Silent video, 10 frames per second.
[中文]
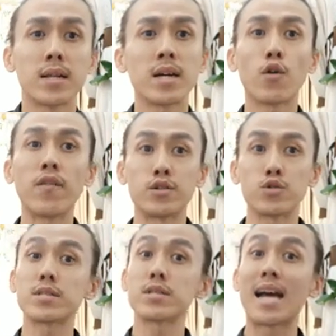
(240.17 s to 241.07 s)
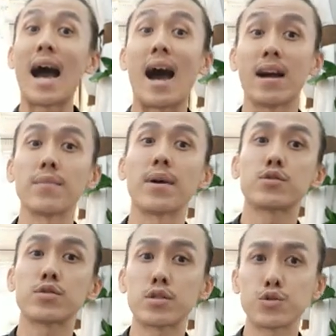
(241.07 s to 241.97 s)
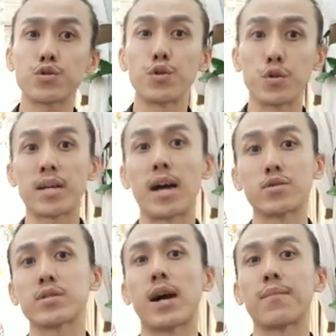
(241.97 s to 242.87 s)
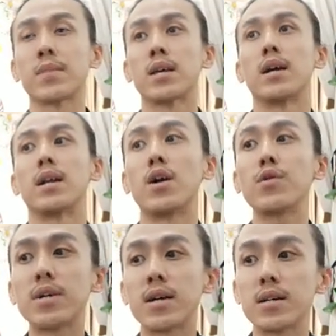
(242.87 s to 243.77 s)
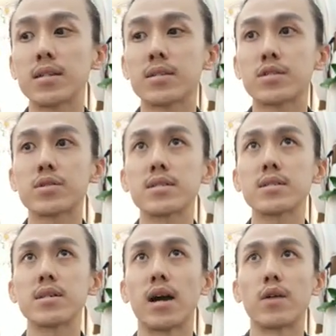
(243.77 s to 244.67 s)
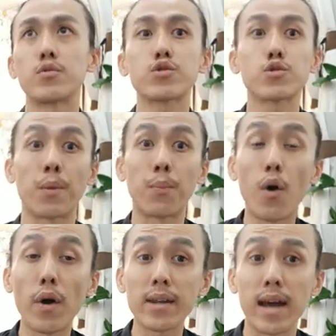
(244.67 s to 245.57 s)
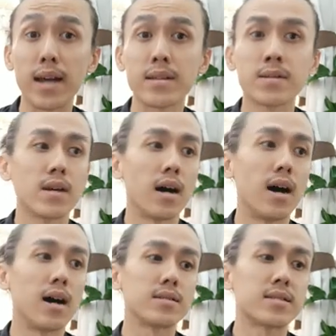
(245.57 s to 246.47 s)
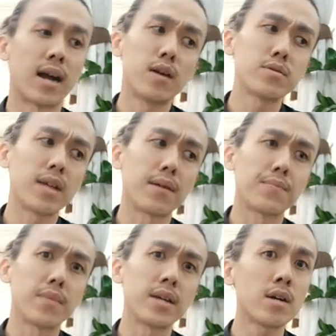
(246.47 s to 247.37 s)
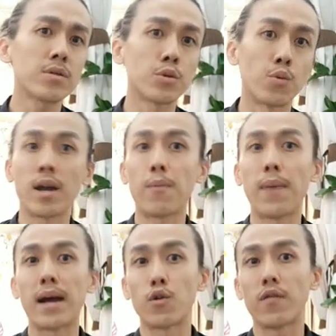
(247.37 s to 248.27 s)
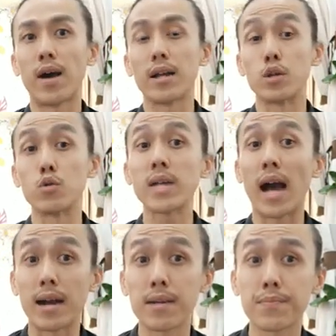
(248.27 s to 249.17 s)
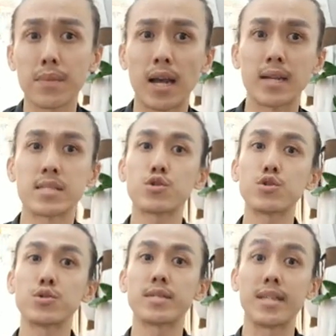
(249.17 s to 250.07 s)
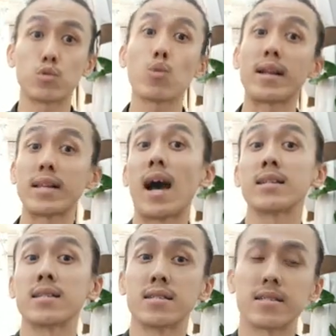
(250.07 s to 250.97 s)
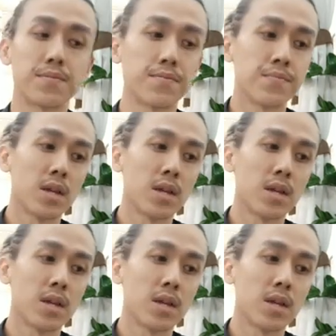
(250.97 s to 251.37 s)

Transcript: 那头发就是长了嘛，就是继续留长留长。然后呢，就是啊，reach to the point that 啊，想要讲，诶，到底我要把头发留长，还是去剪短它这样子？